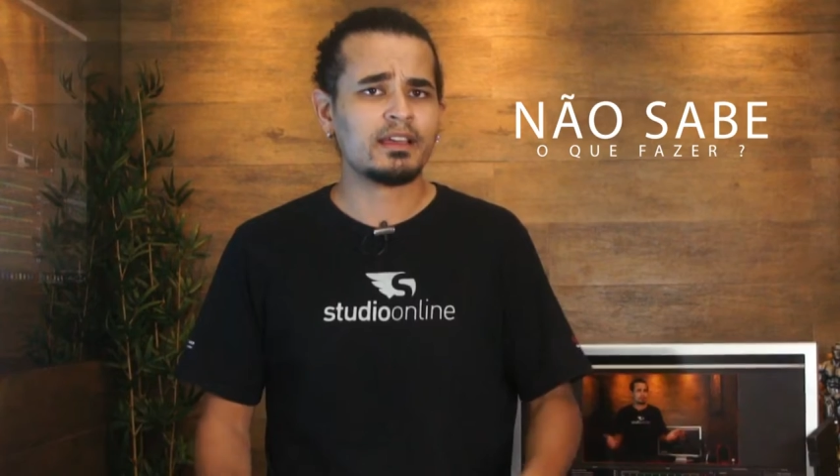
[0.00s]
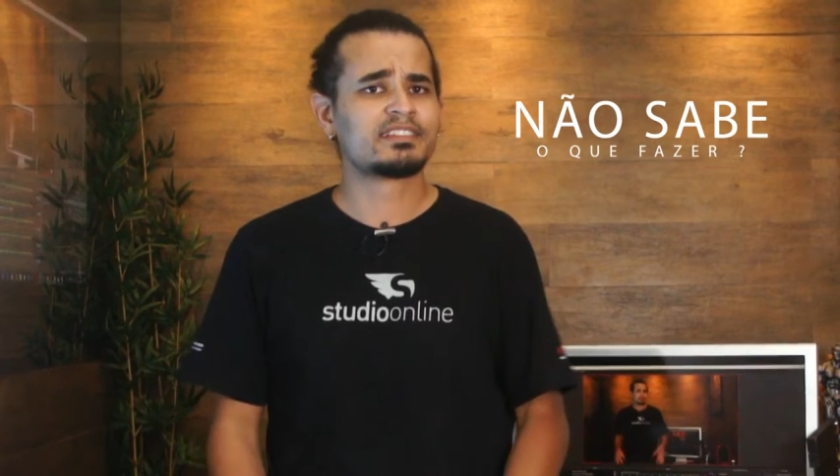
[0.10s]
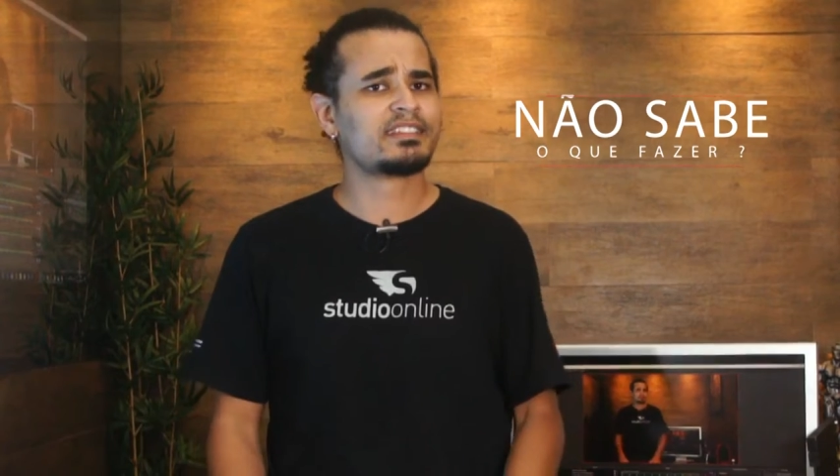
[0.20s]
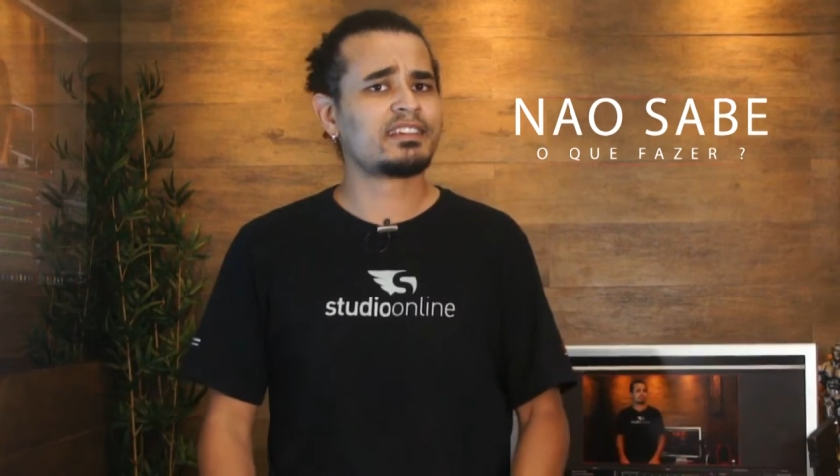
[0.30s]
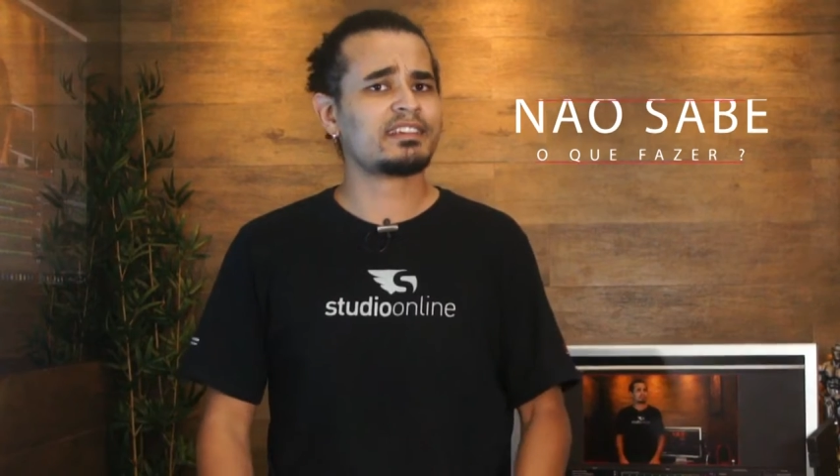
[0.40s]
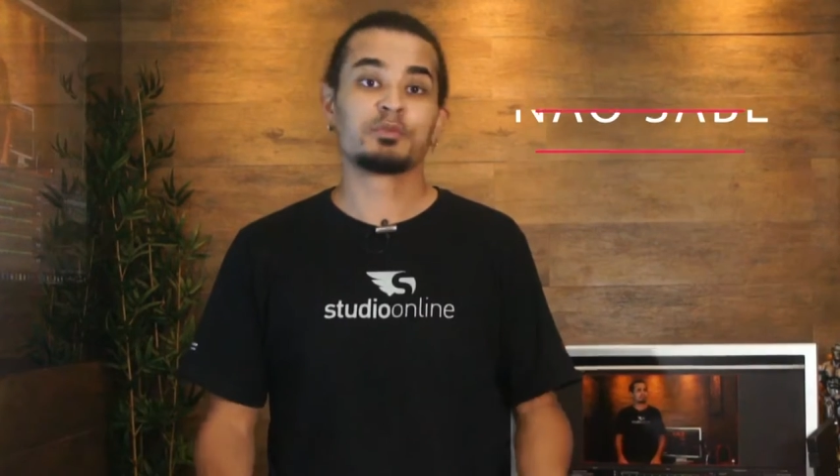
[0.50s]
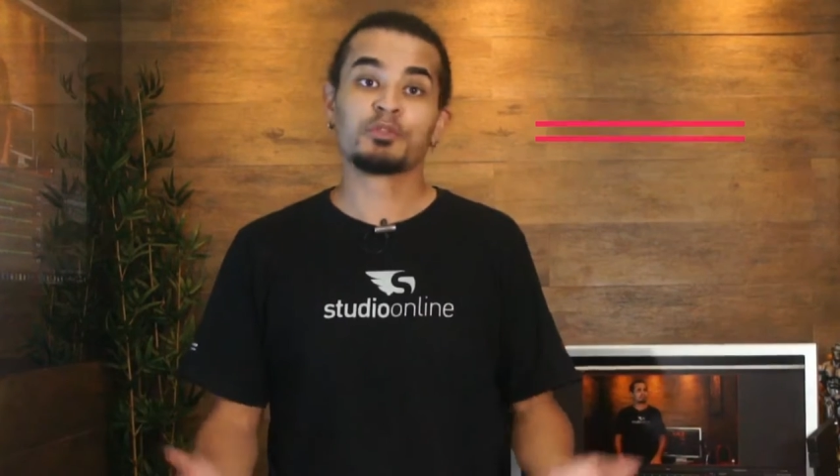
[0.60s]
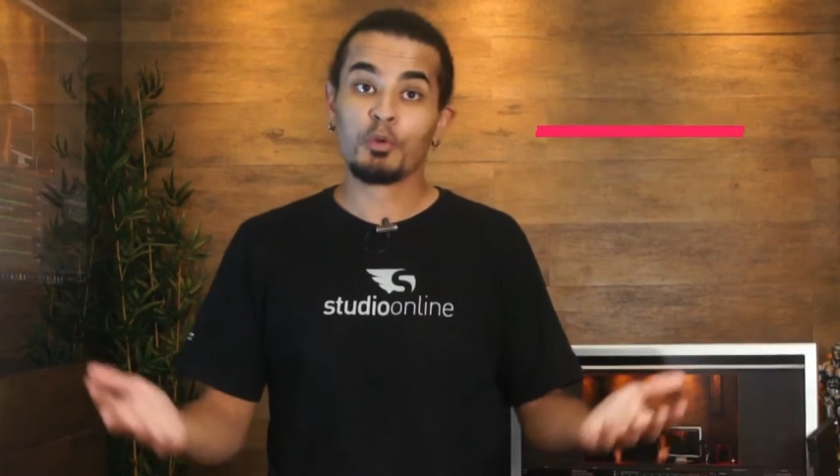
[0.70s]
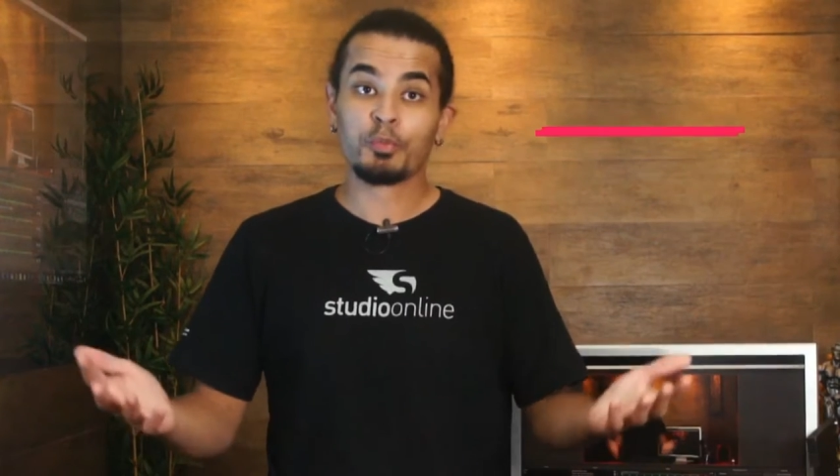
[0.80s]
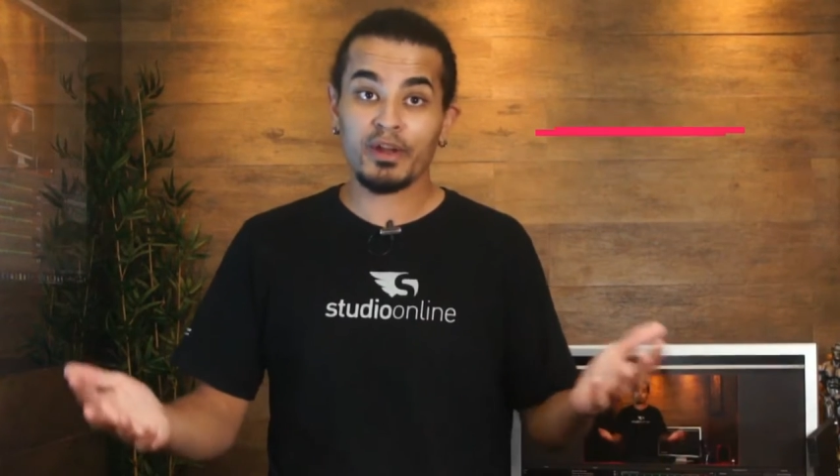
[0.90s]
Se
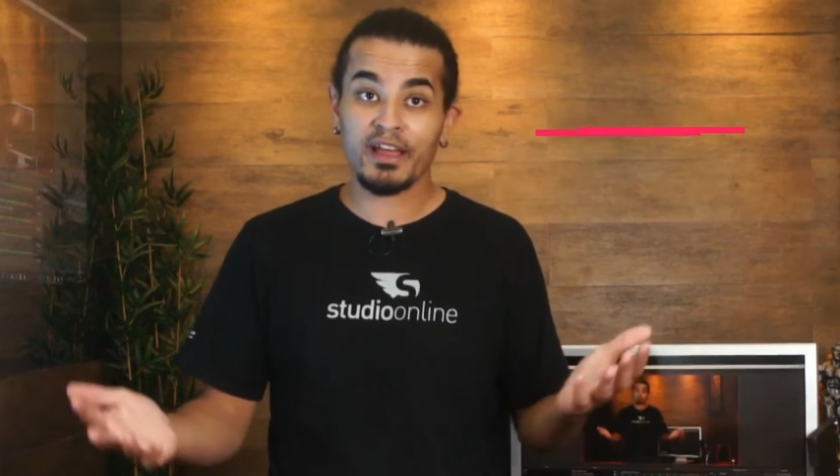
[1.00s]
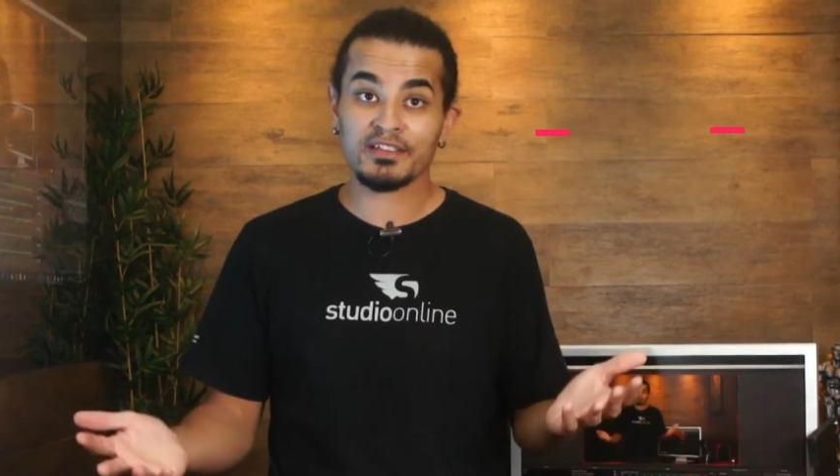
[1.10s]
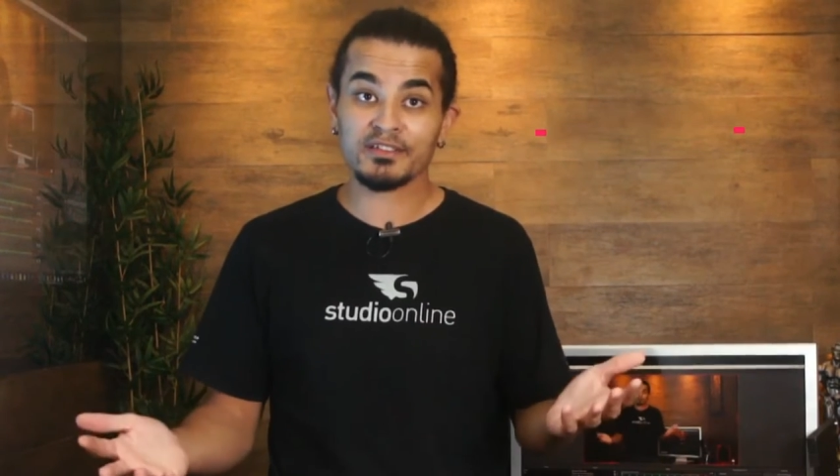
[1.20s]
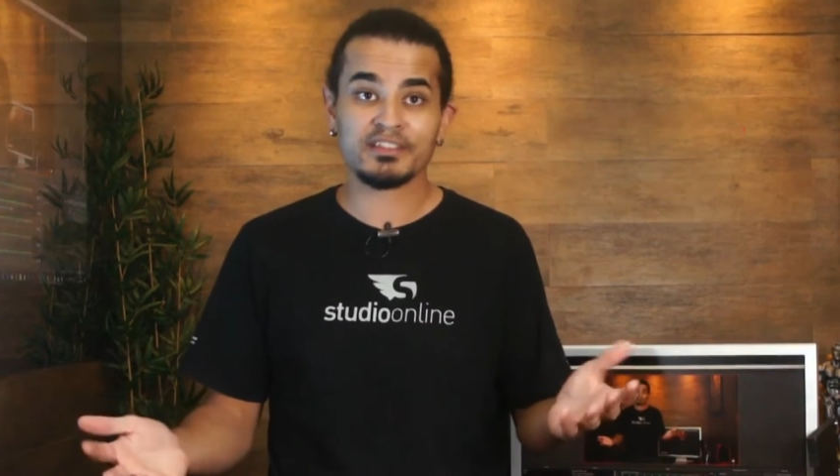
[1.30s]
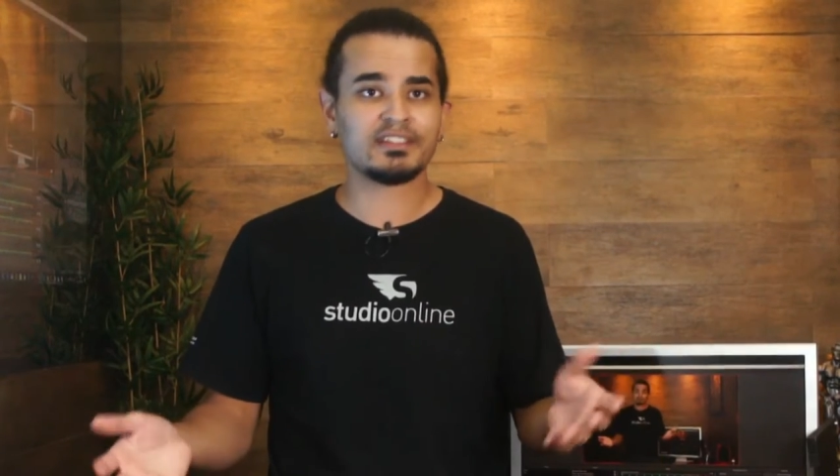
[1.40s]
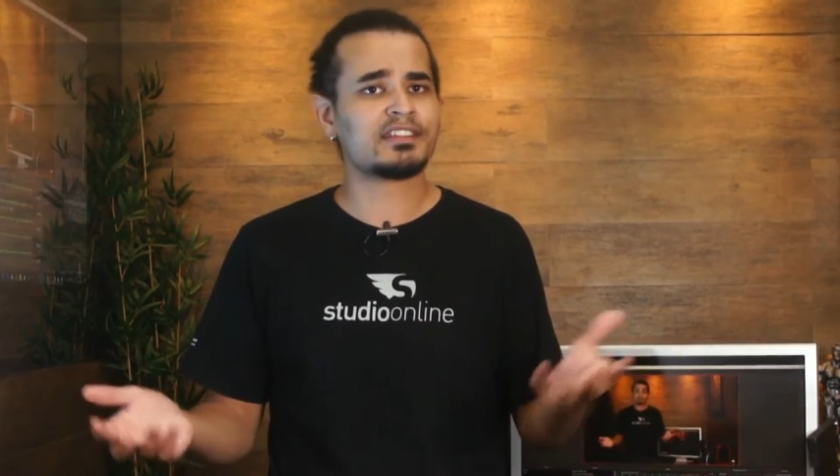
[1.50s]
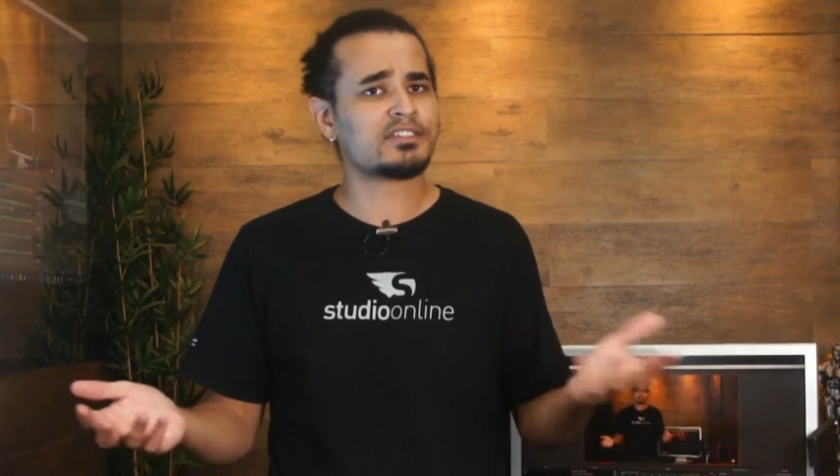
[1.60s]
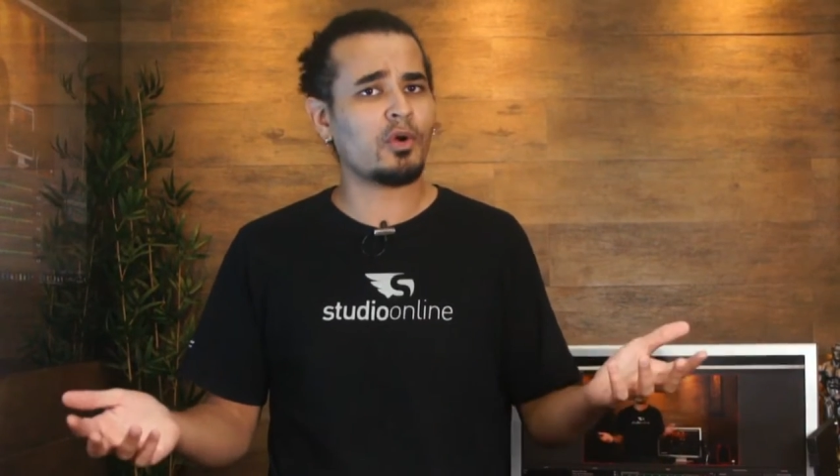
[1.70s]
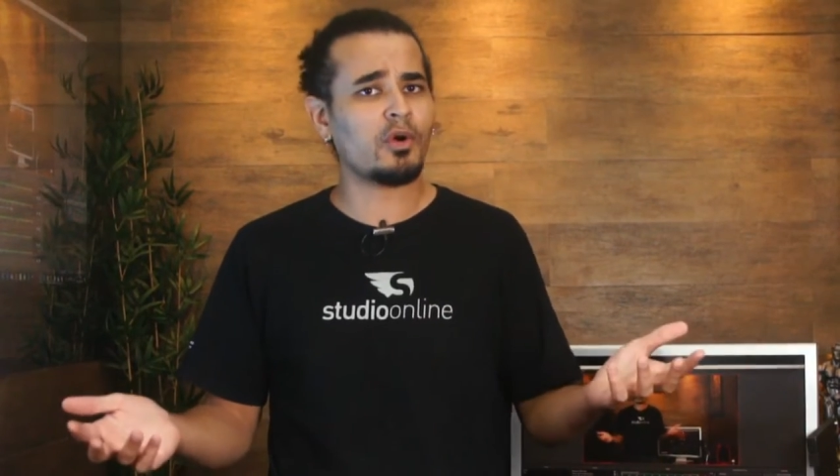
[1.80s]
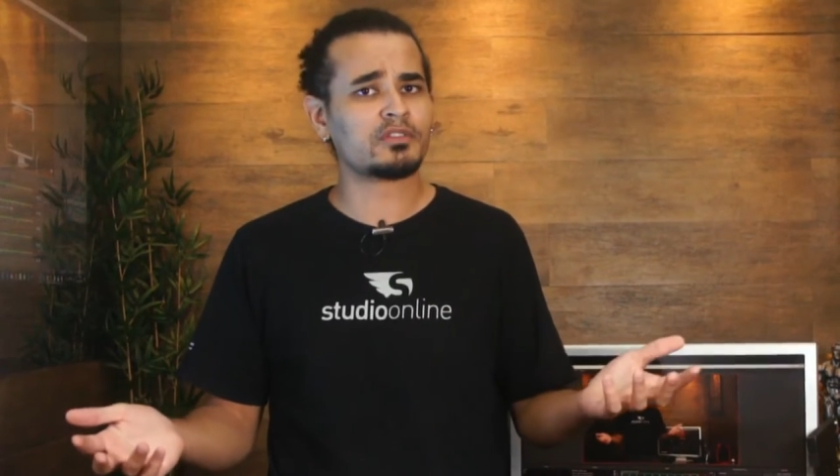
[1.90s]
diminui o preço, se dá
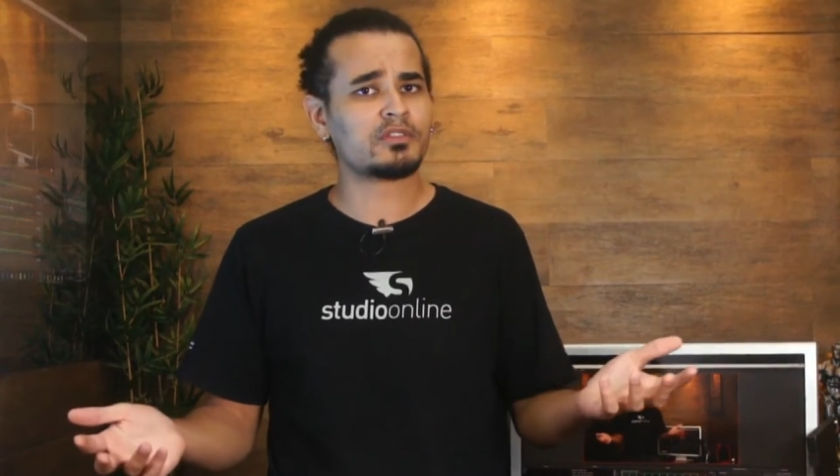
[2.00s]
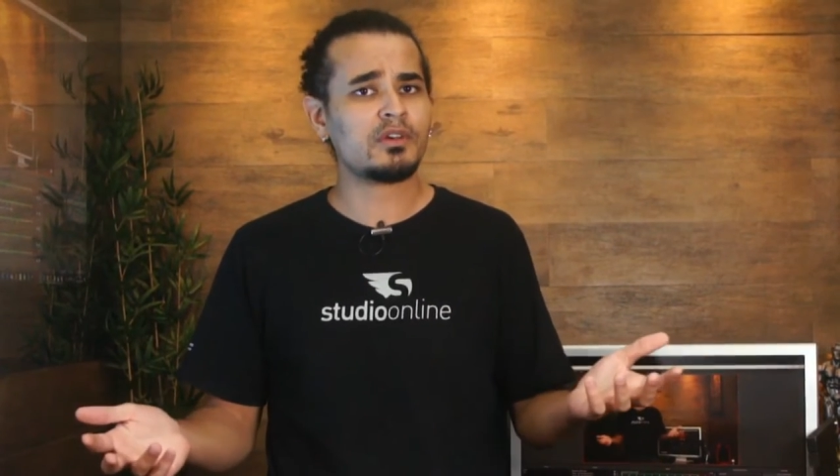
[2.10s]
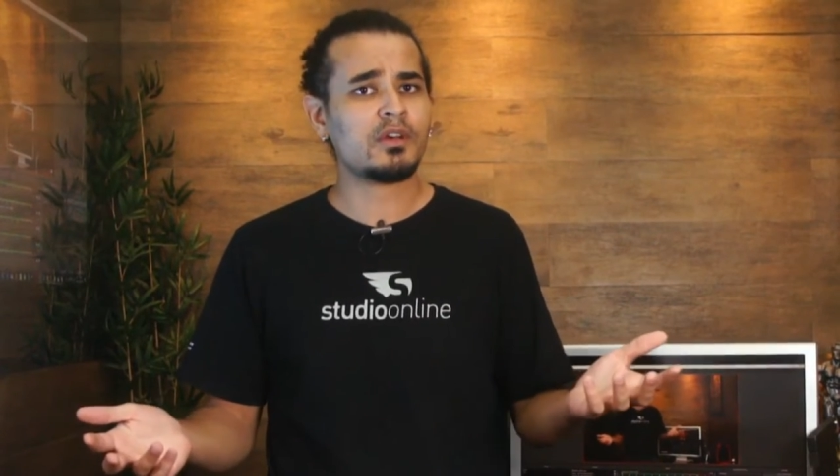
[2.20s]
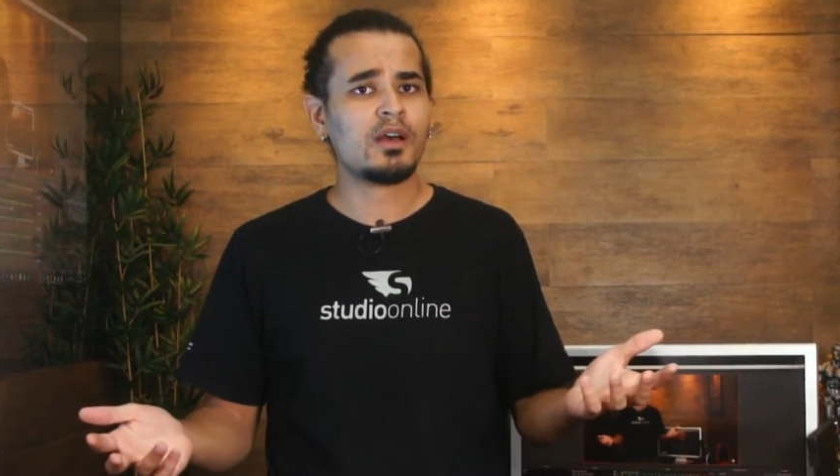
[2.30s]
desconto,